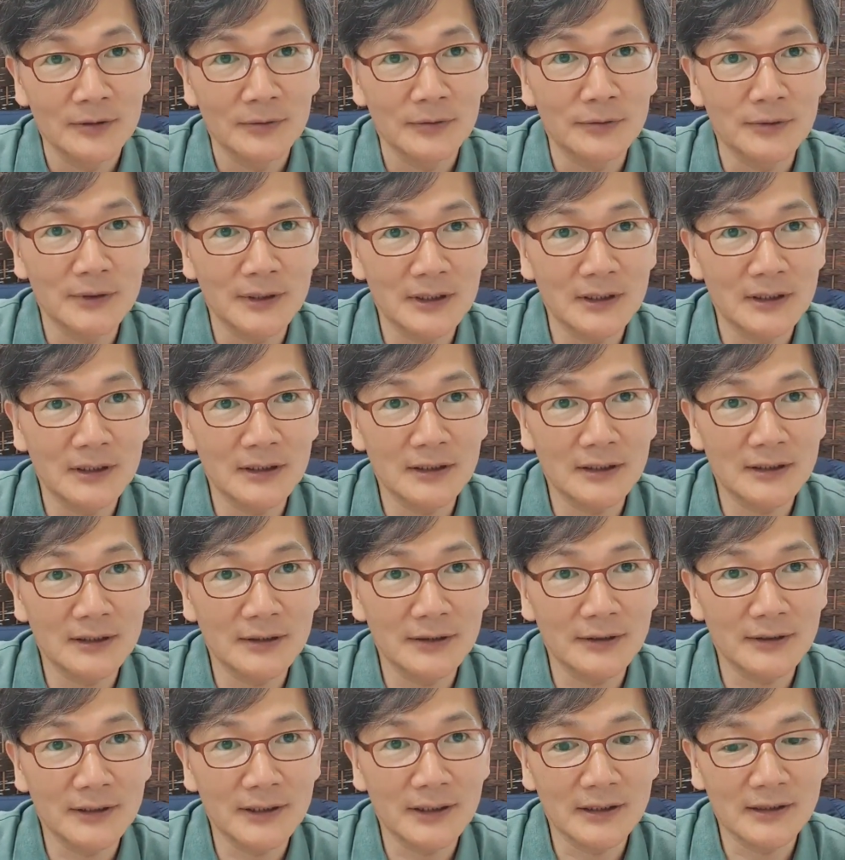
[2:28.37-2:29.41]
우리가
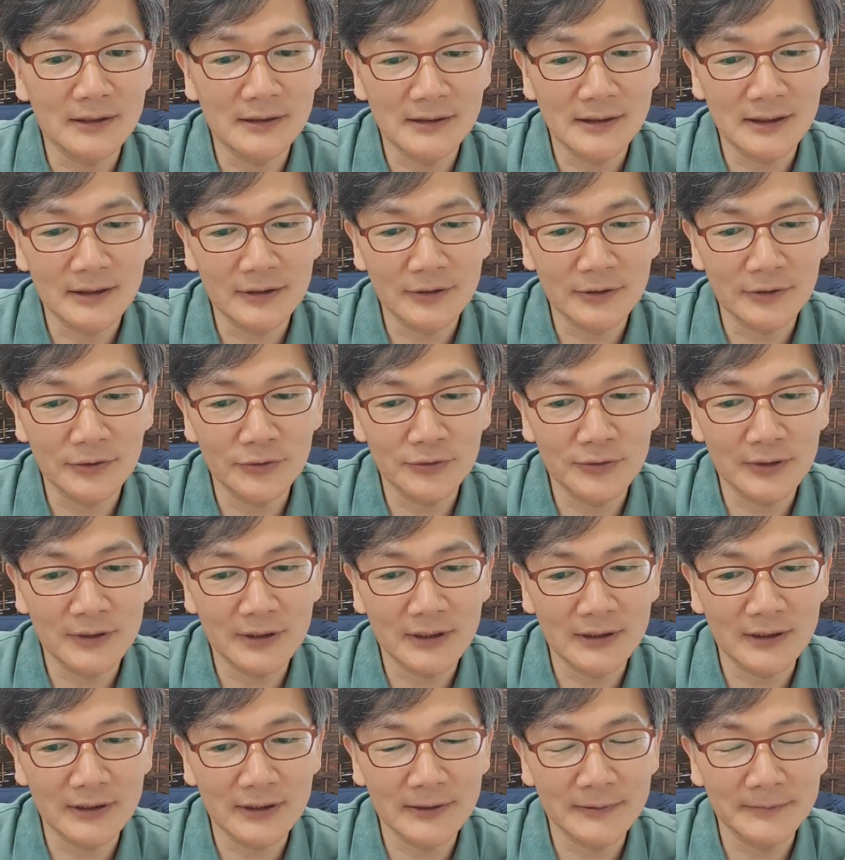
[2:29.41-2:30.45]
기억하는 사건 중에
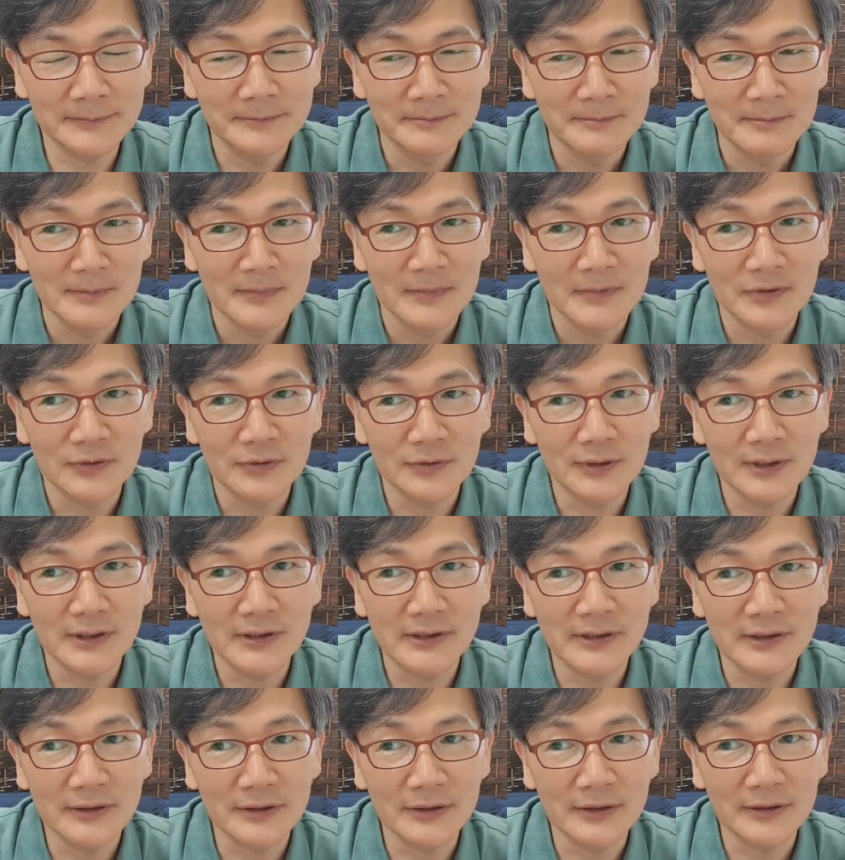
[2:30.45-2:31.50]
가장
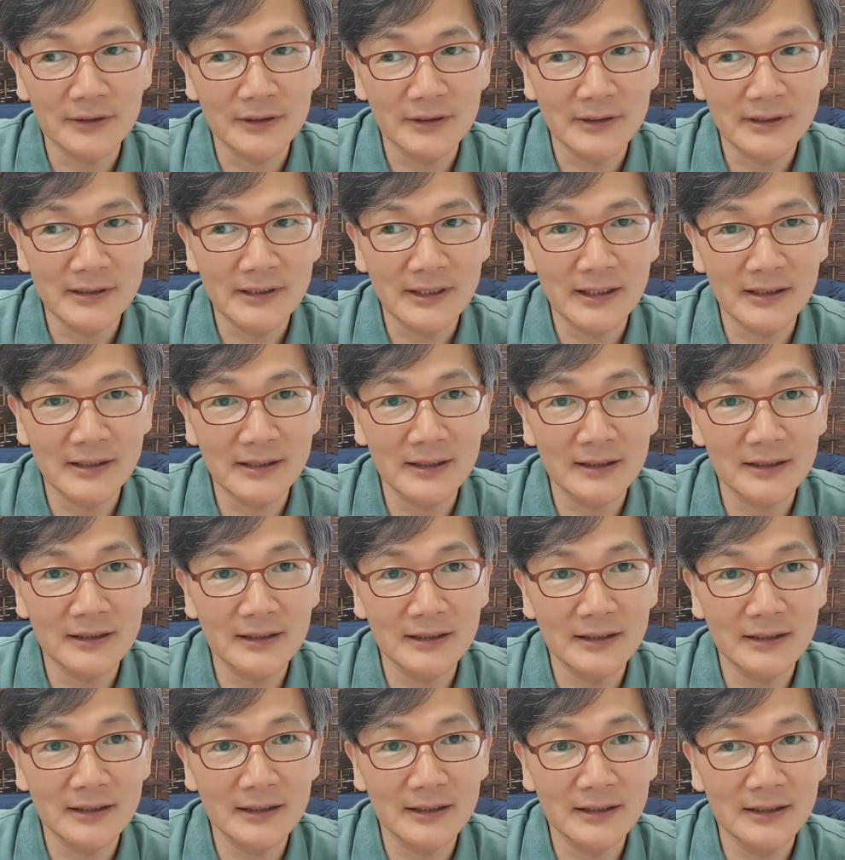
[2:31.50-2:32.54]
중요한 사건은
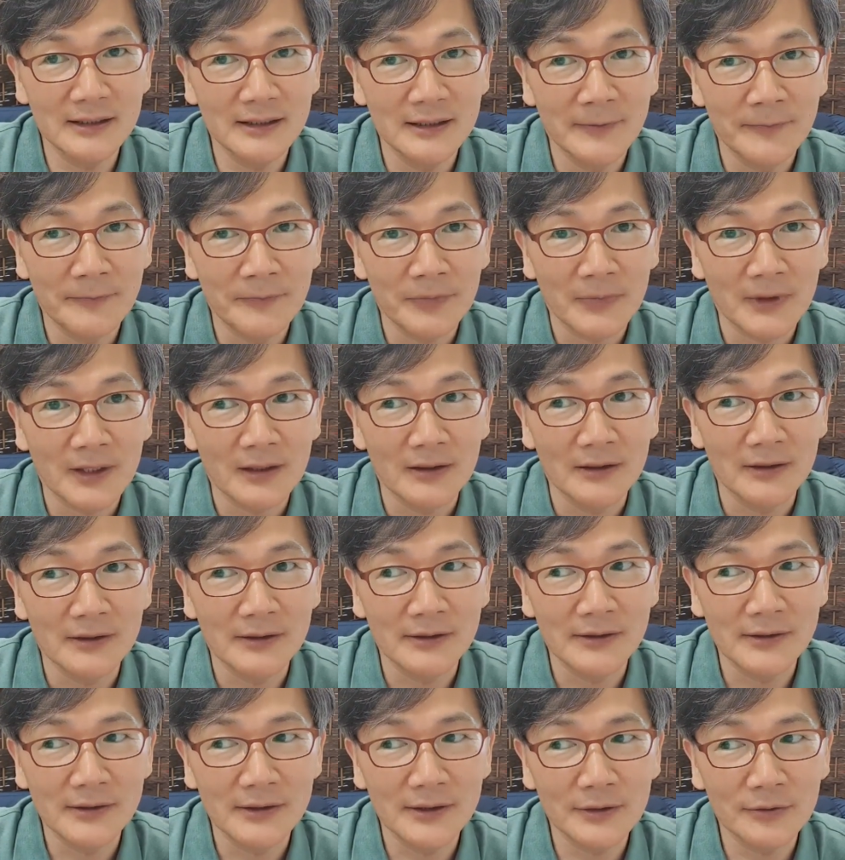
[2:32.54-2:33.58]
사사기
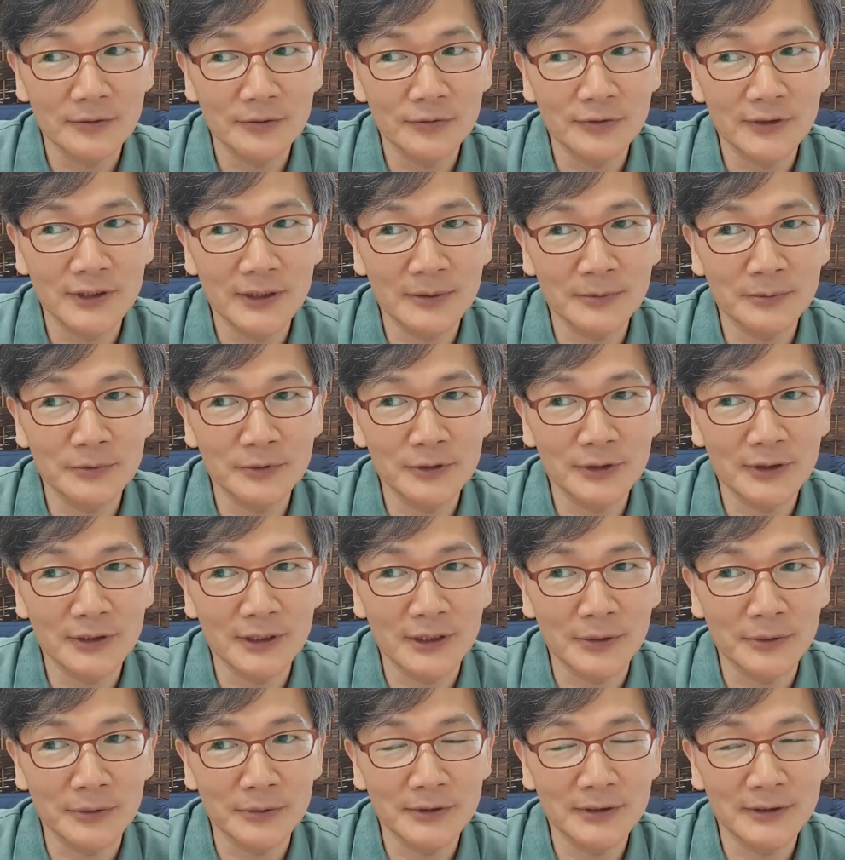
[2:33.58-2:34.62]
19장부터 어,
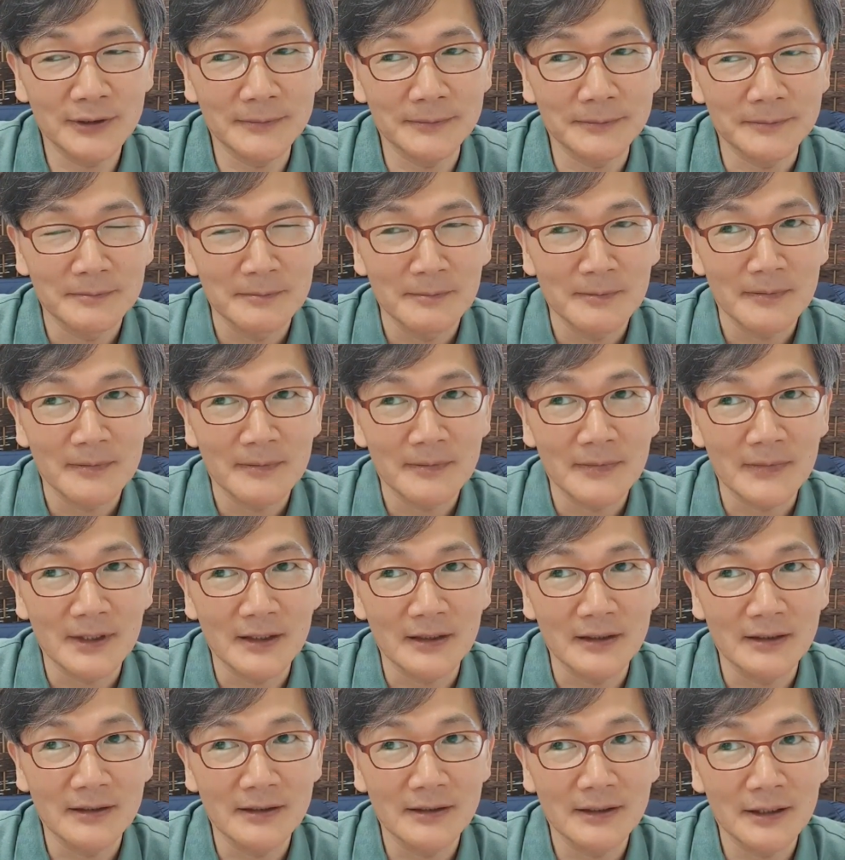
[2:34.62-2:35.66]
나오는
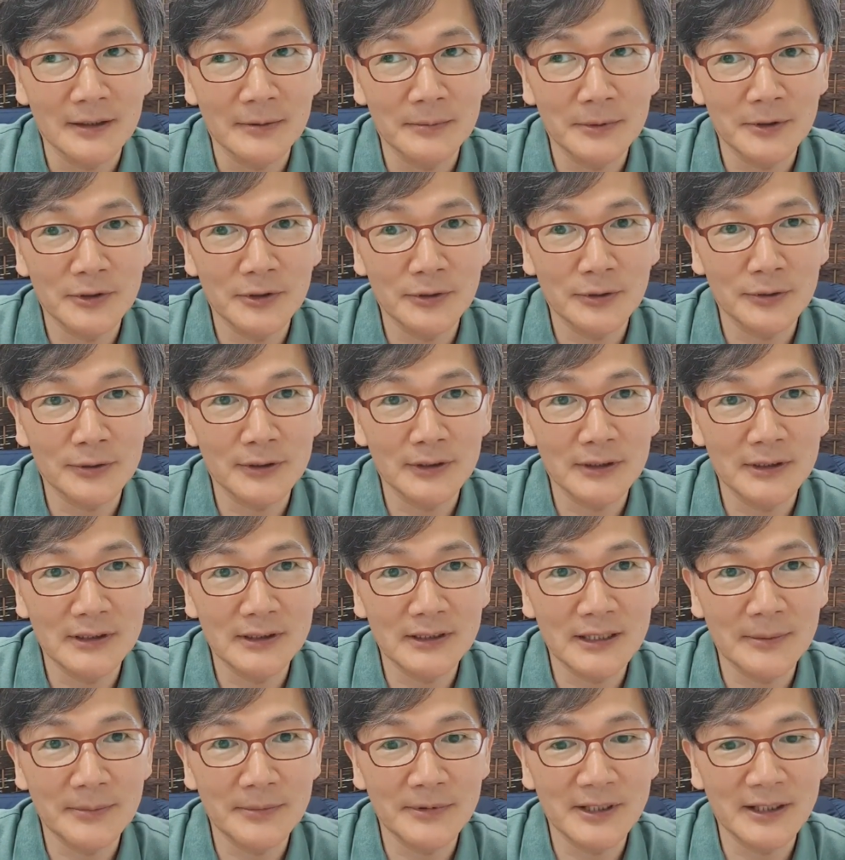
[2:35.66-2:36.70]
네, 이스라엘 민족의
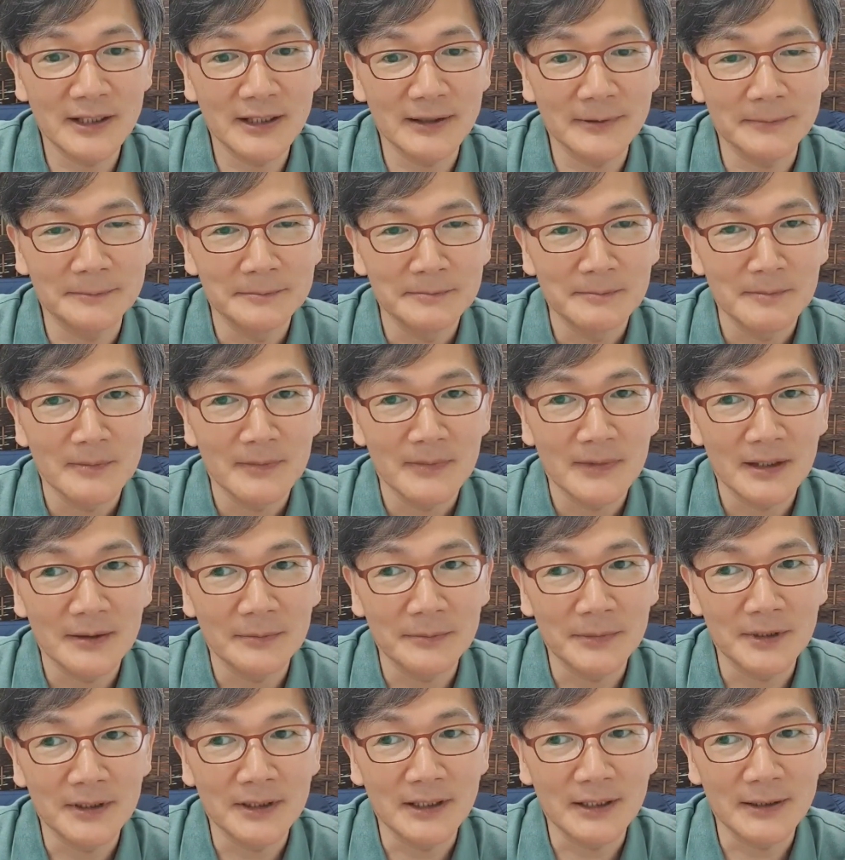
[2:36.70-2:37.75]

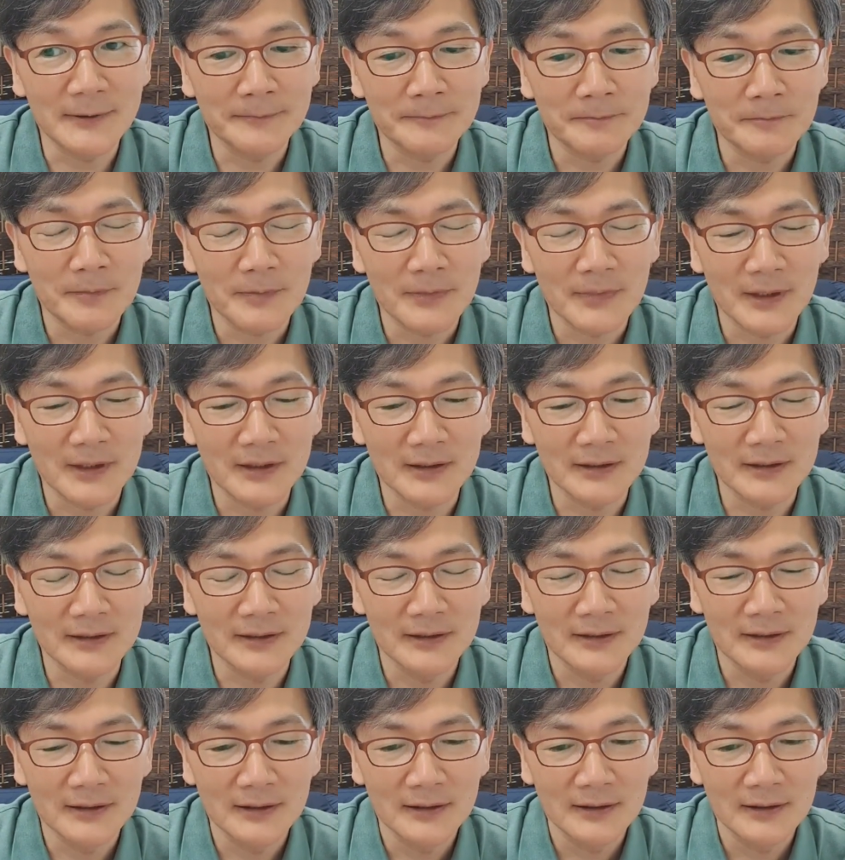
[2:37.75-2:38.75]
참사입니다. 네.